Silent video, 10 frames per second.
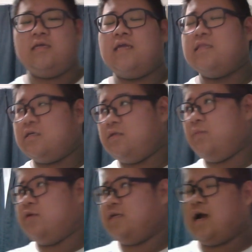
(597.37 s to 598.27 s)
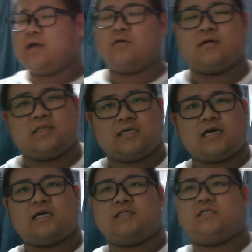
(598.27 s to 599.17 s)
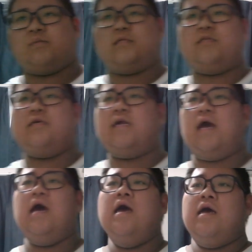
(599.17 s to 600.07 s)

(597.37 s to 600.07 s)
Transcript: やんなくてもいい環境が出来上がってしまってるから、